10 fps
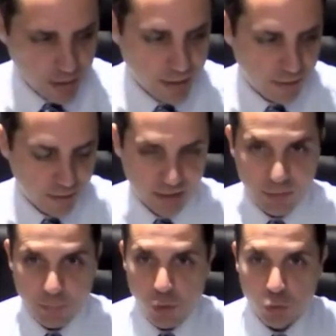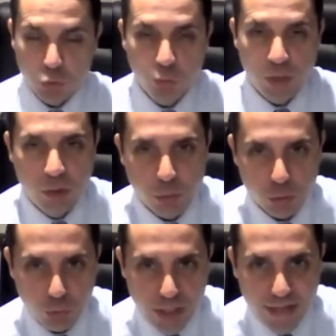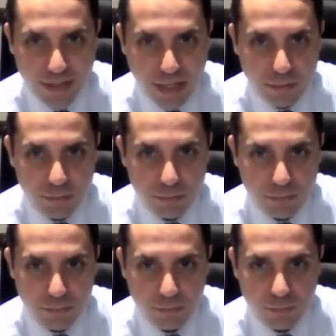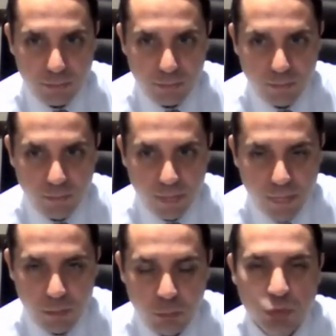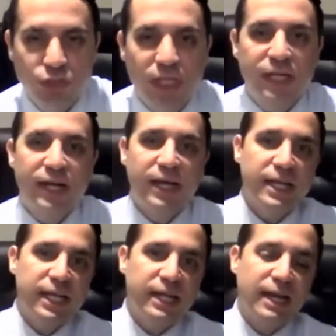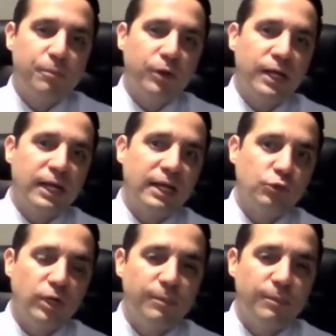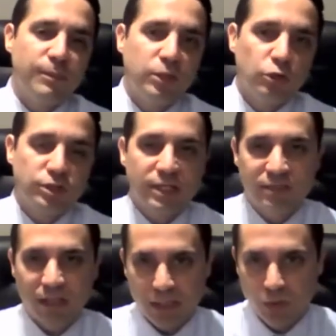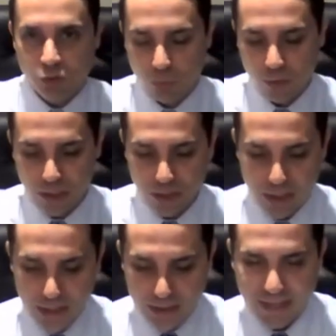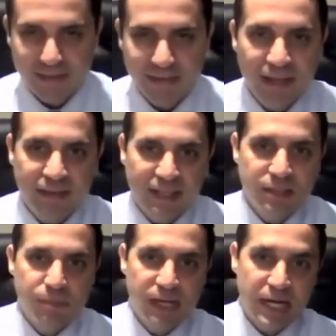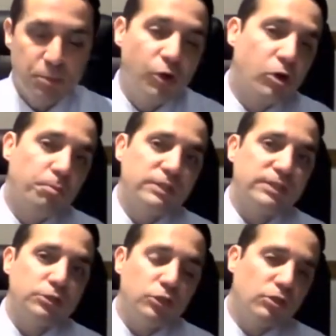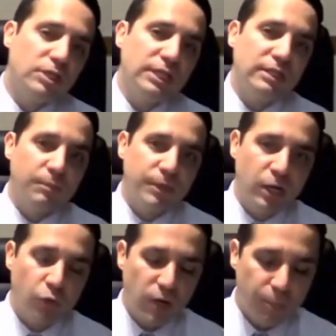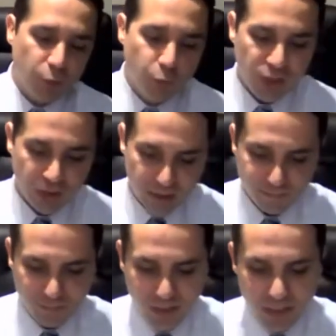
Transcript: Este, hace poco tuve la oportunidad de estar muy cerca de ahí, en la, en la ciudad de Mendoza, disertando sobre tasa de interés y mecanismo de compensación y terminé con una propuesta.